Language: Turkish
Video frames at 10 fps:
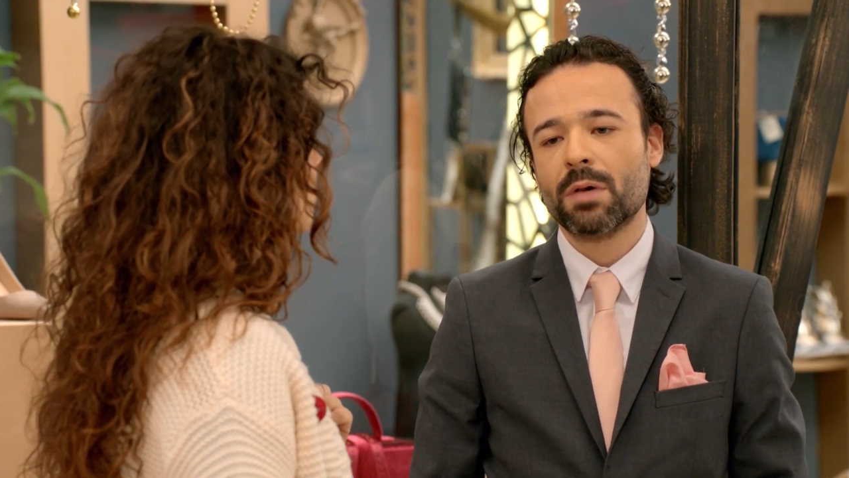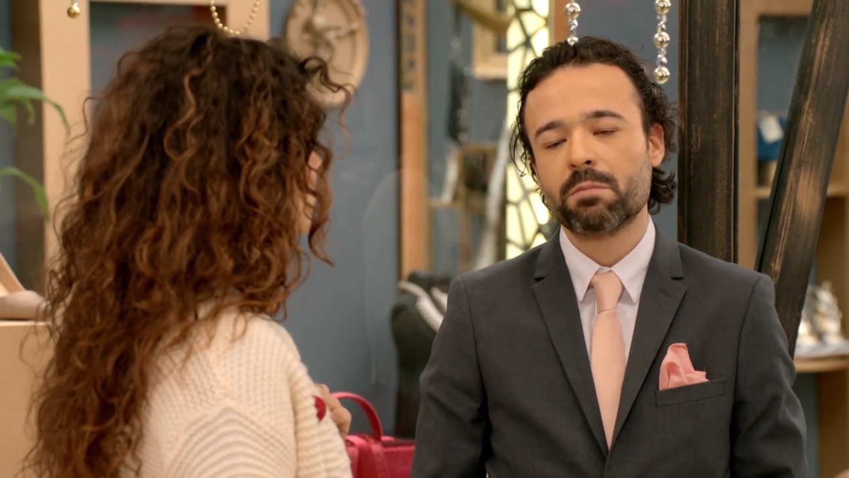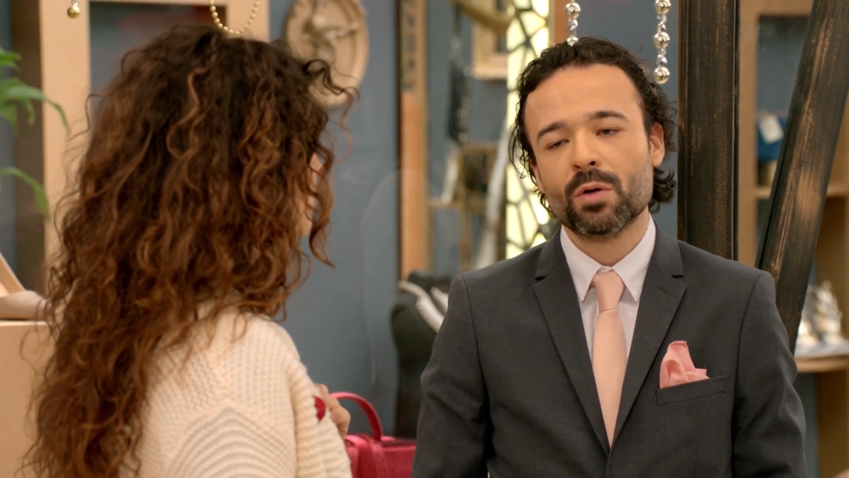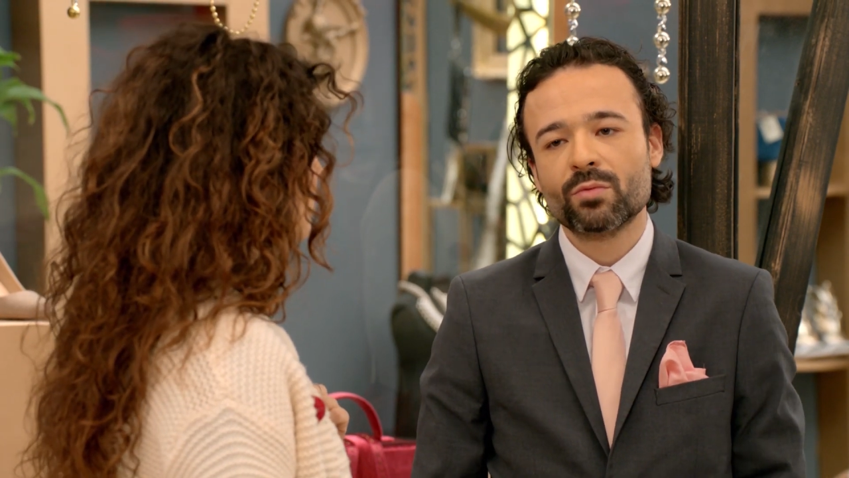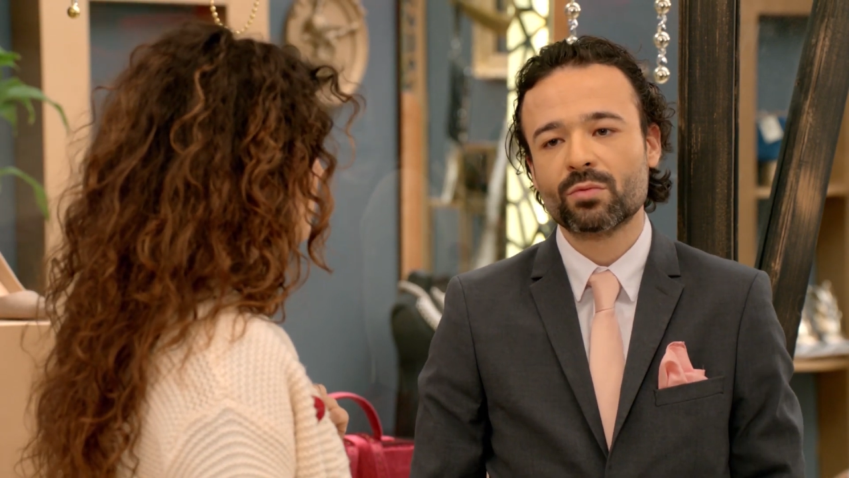
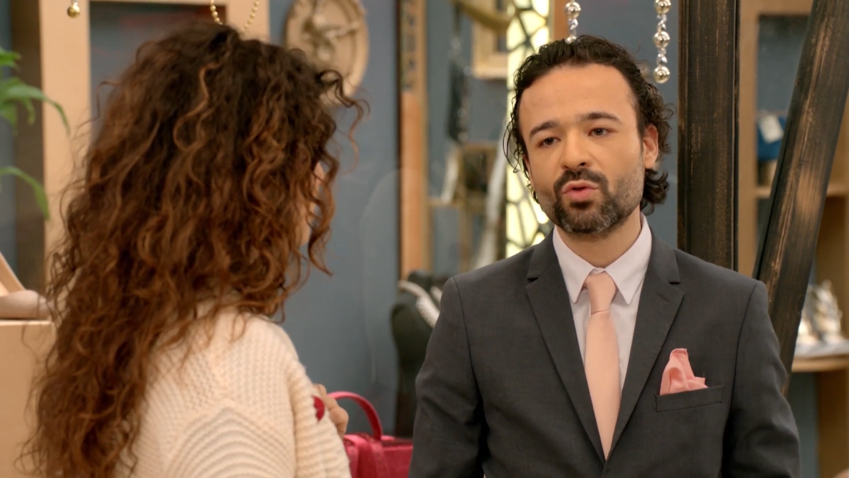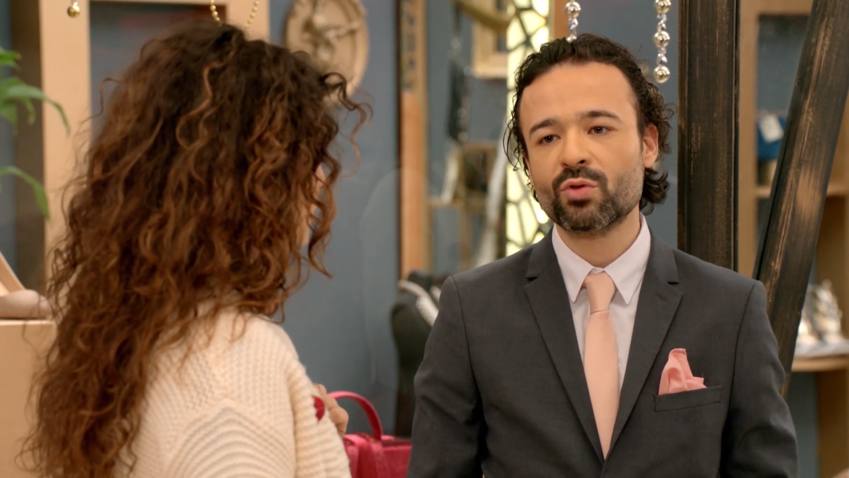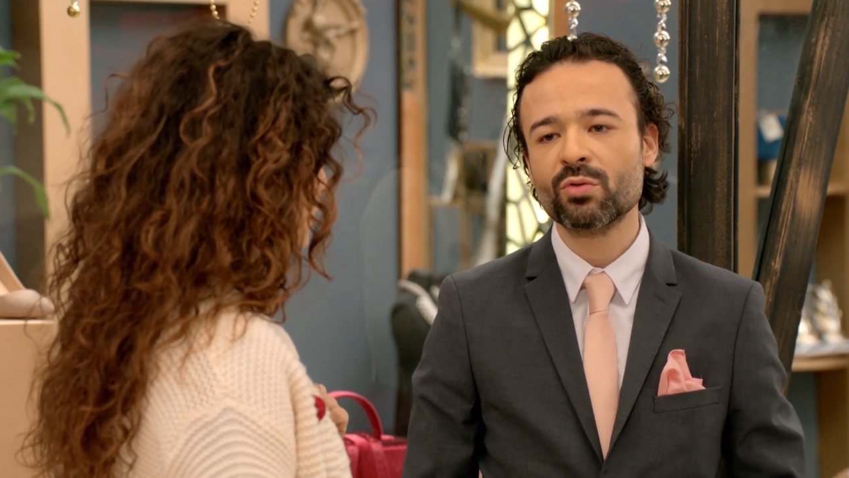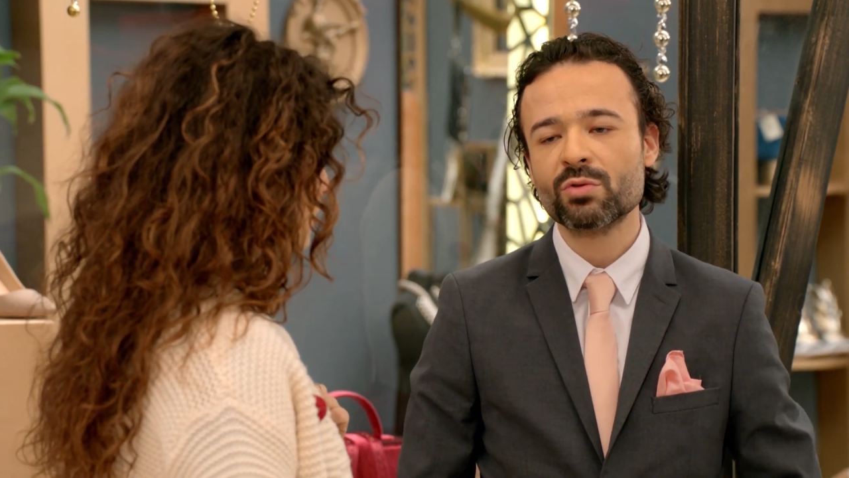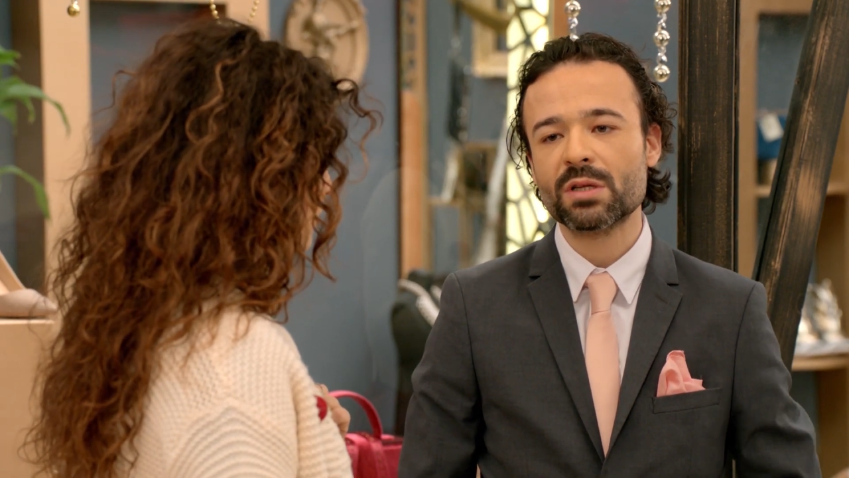Bak böyle
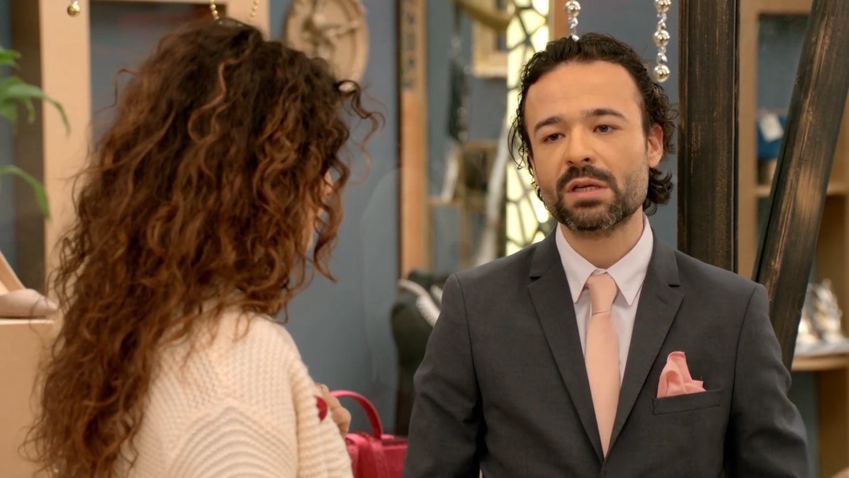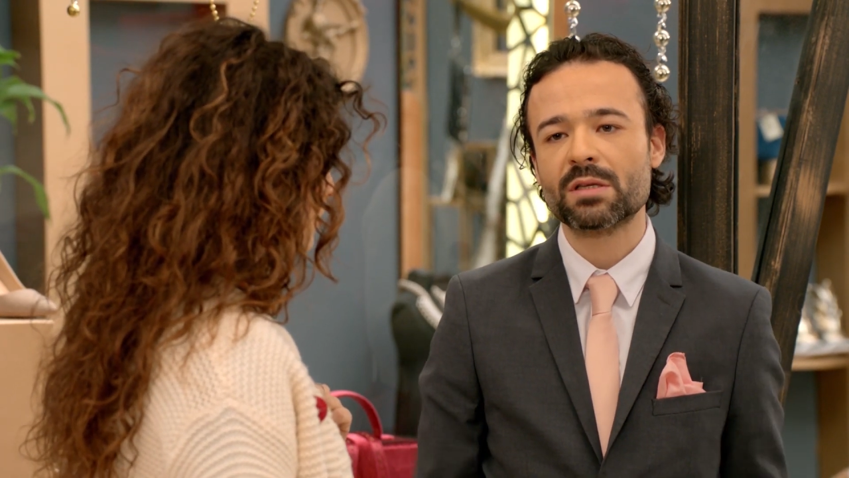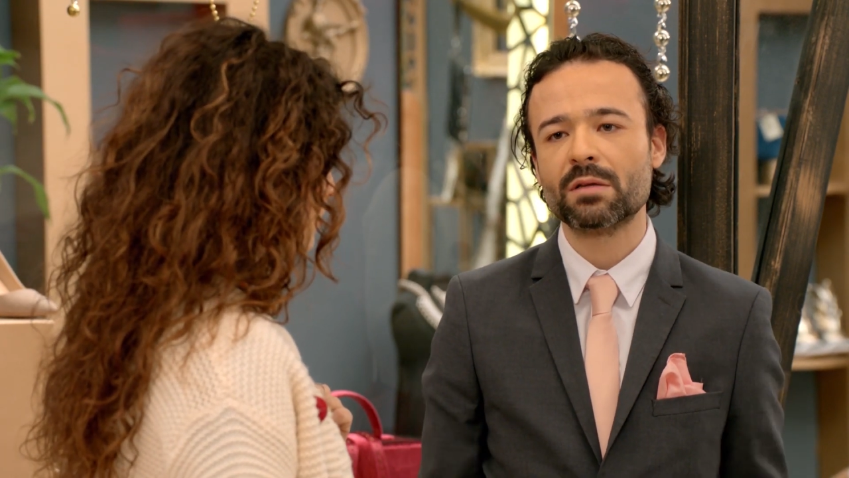düşününce de